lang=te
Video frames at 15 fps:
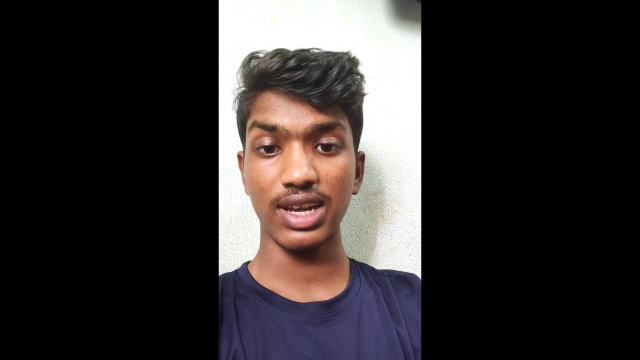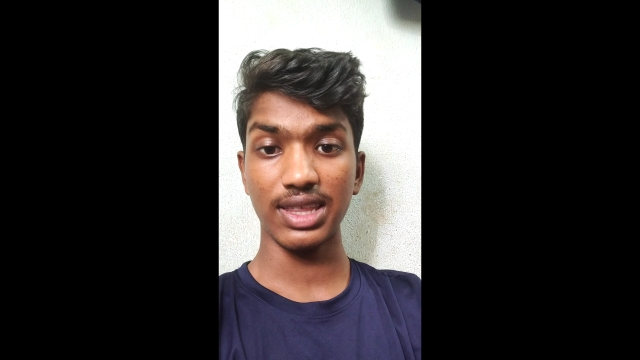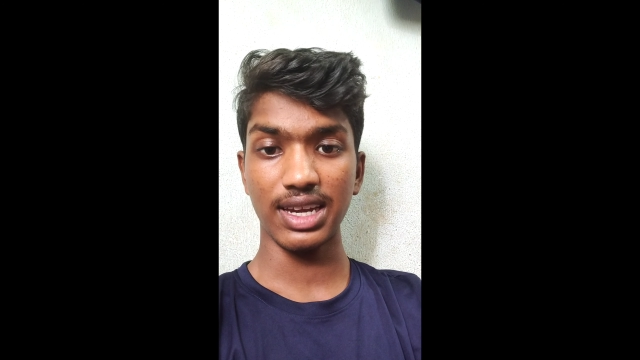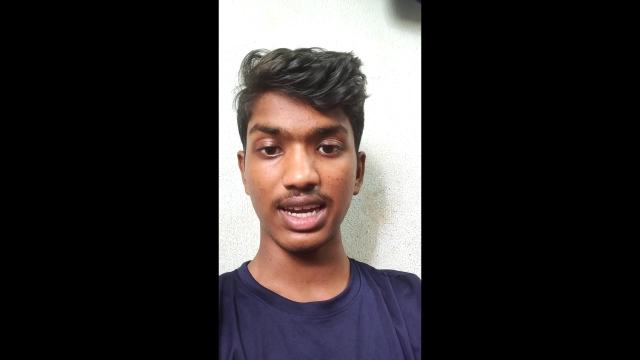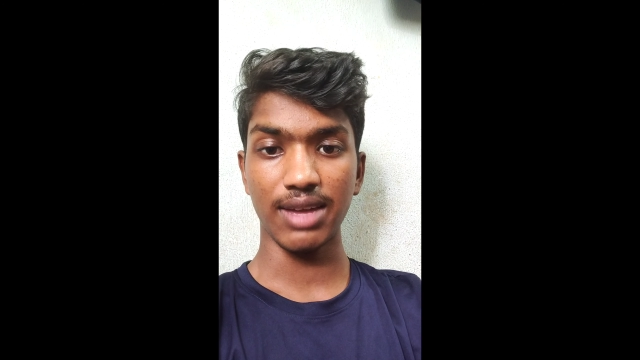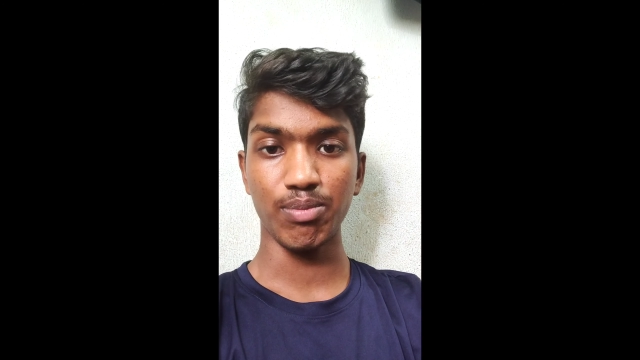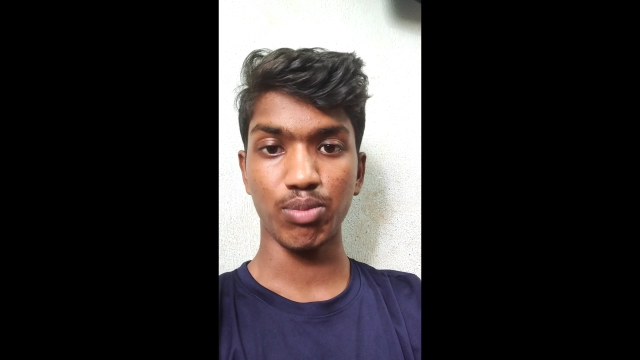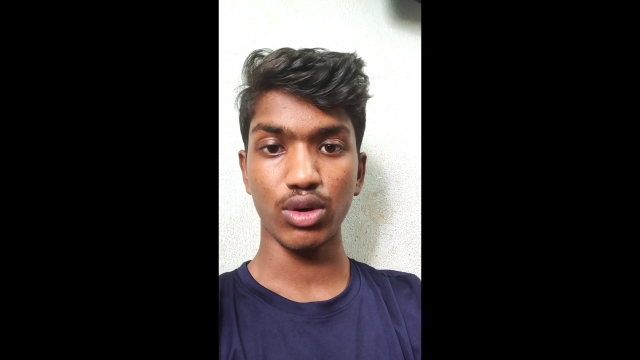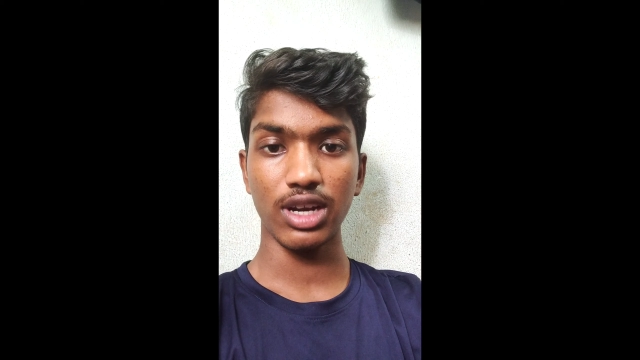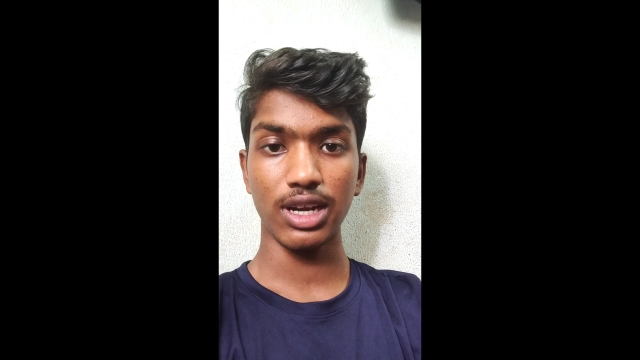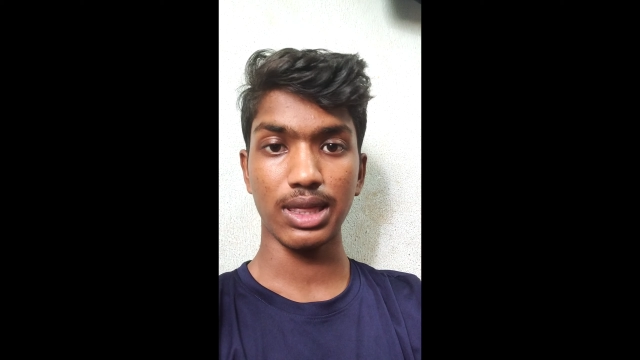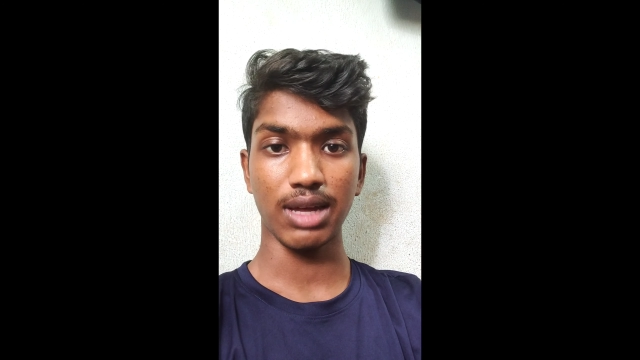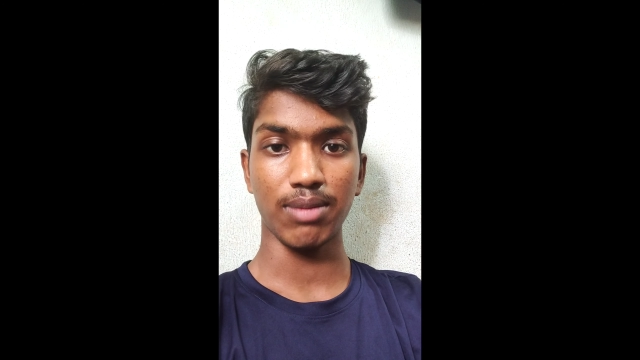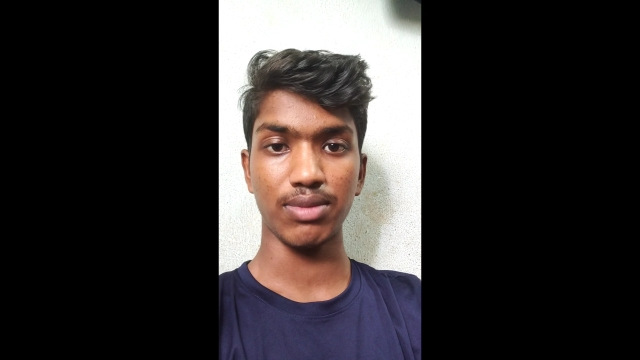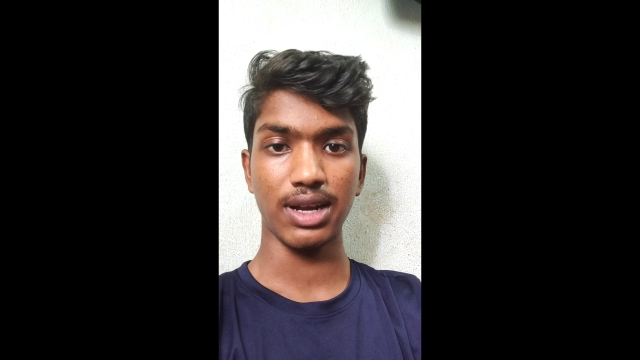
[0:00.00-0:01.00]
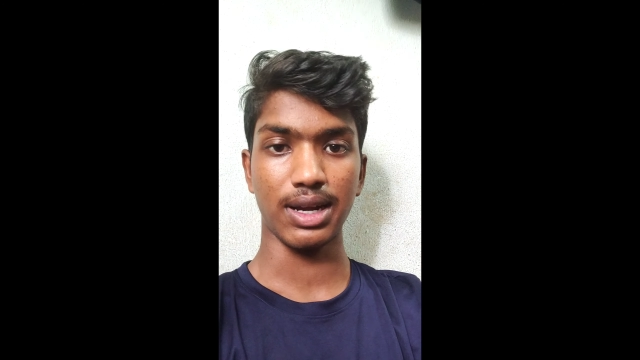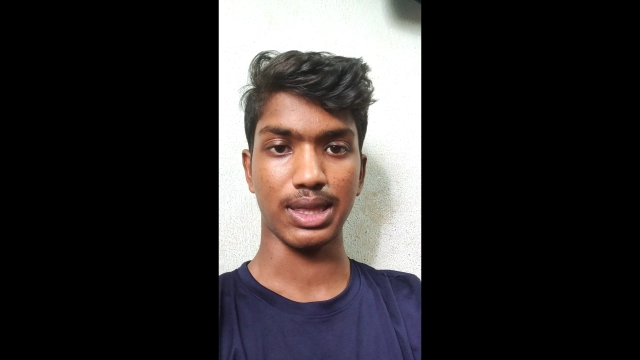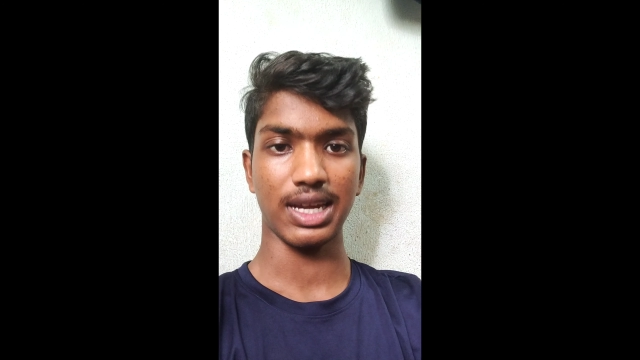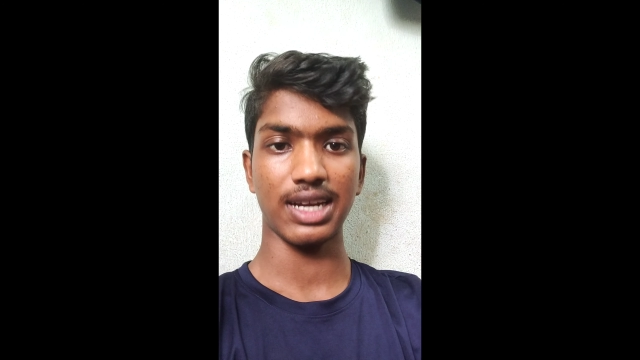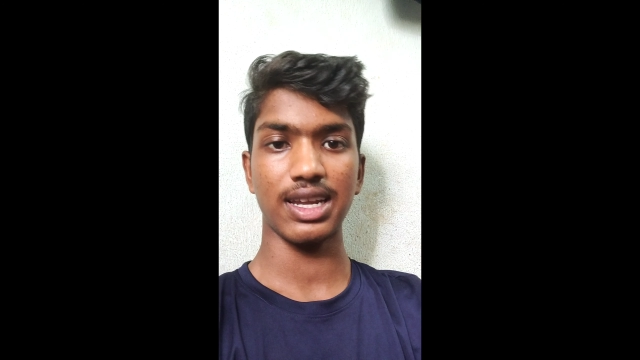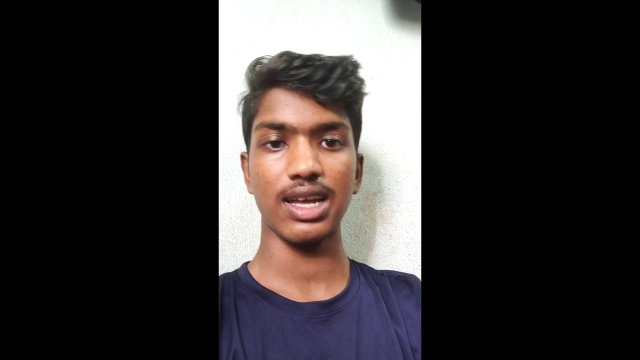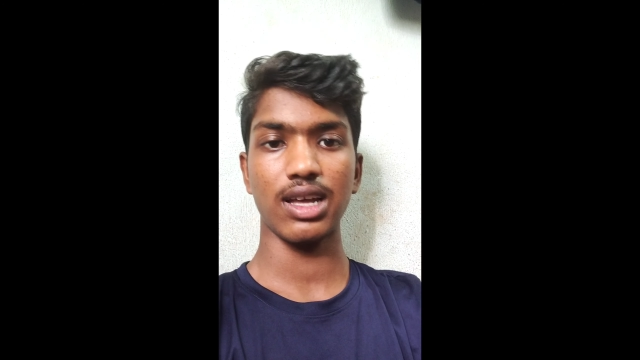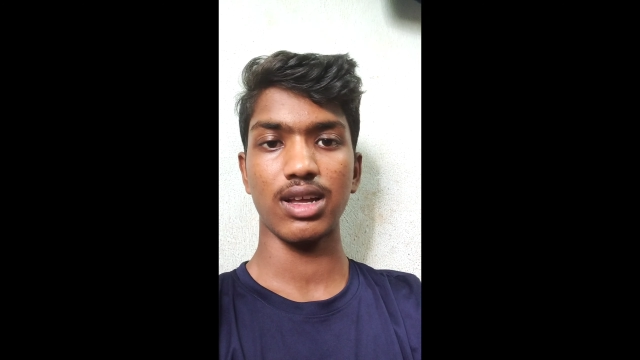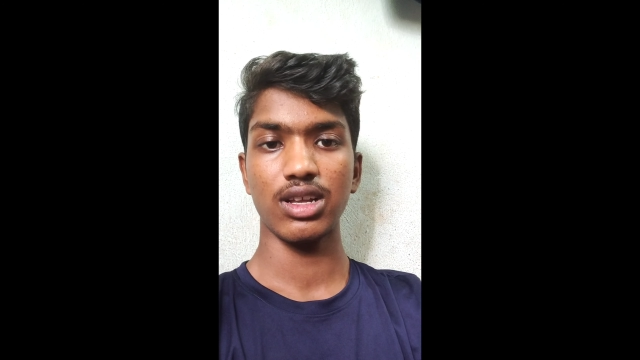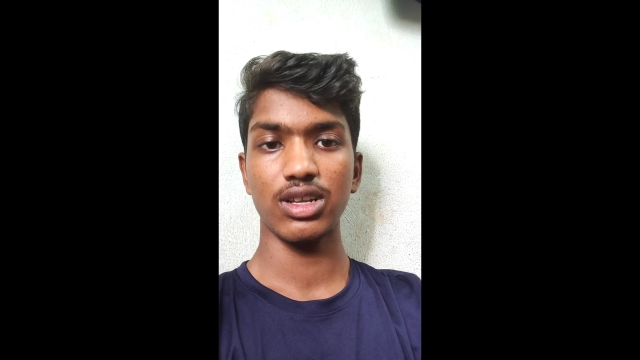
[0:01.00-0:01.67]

ఏదైనా ఇంపార్టెంట్స్ అప్డేట్స్ అంటే